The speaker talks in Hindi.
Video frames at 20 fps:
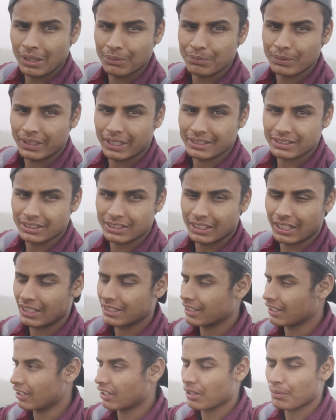आदमी कैसे
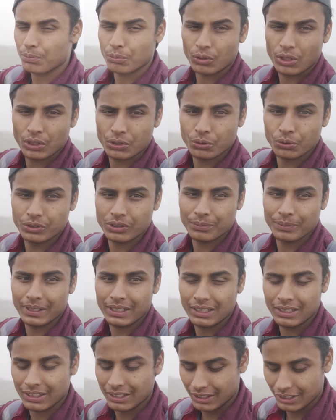दिखाई दे रहा है ना पूरे धुंध में
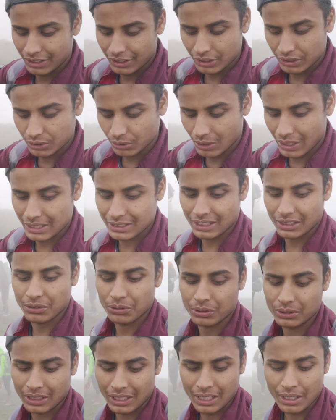तो ऐसा ही
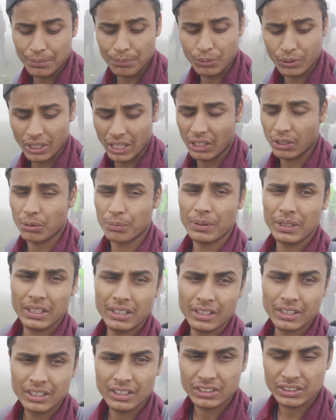होता है बुग्यालों में
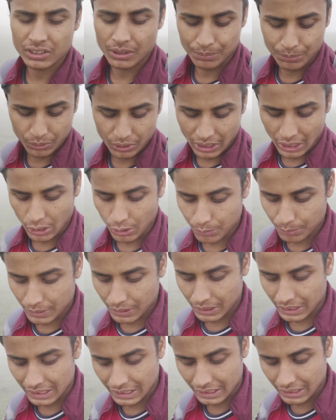जब बुग्यालों
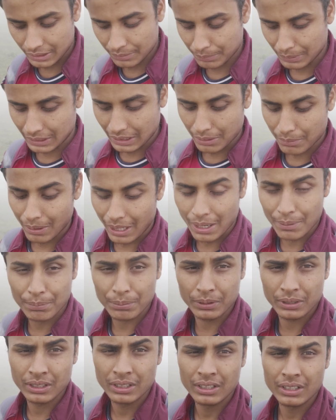में मतलब
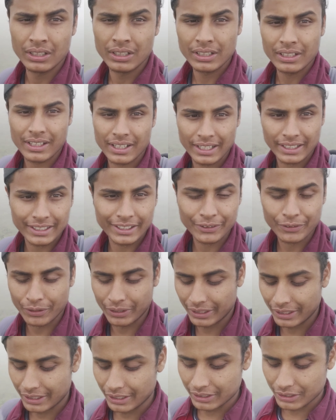आप ट्रैकिंग
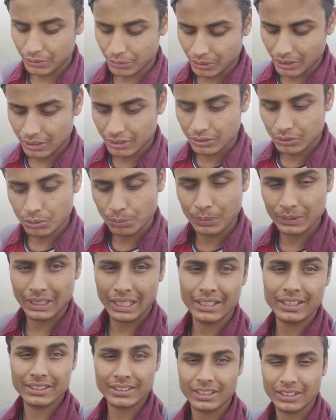ट्रेकिंग करते हो ना तो
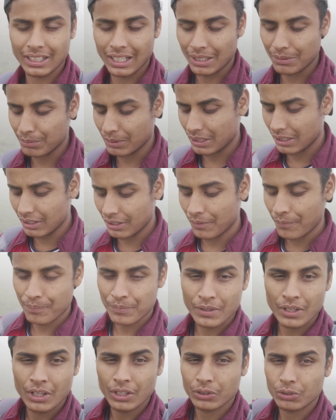पता ही नहीं चलता आदमी का
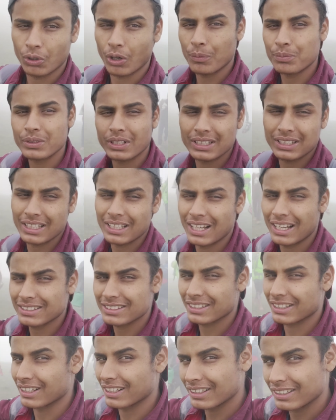तो अब चलते हैं यहाँ
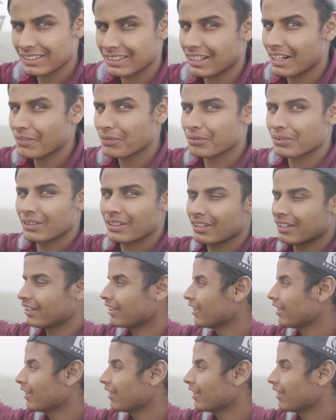से घर की तरफ